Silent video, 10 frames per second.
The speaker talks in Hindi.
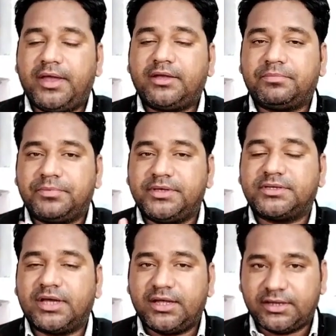बैंक
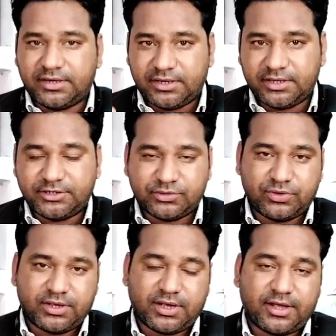पीछा नहीं
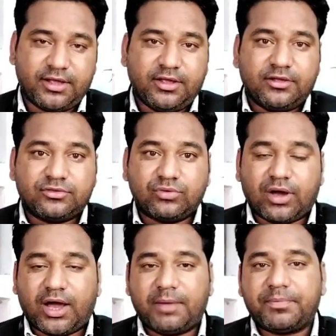छोड़ेगा तो
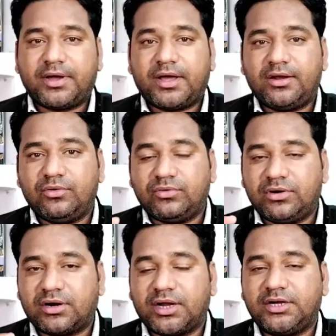आपका
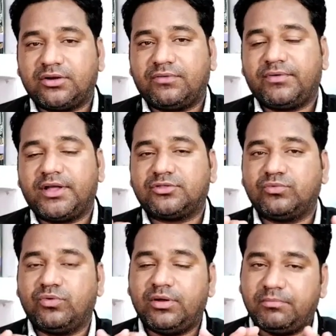लोन राइट ऑफ है
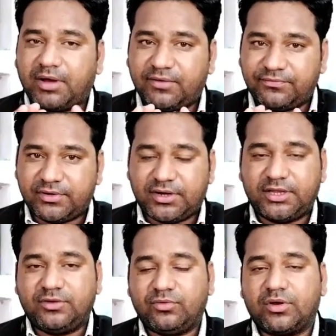तो वह माफ़
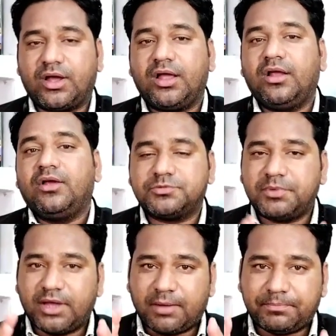नहीं होगा
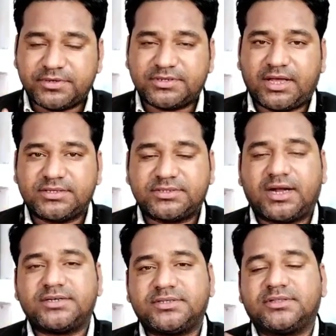उसमें आप 50
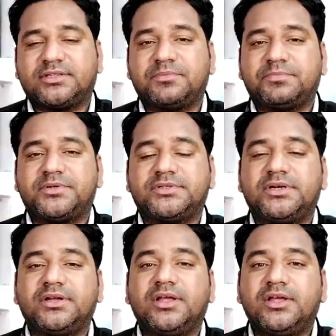60 सत्तर
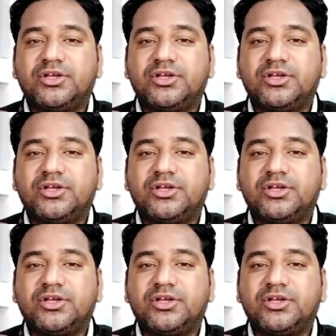परसेंट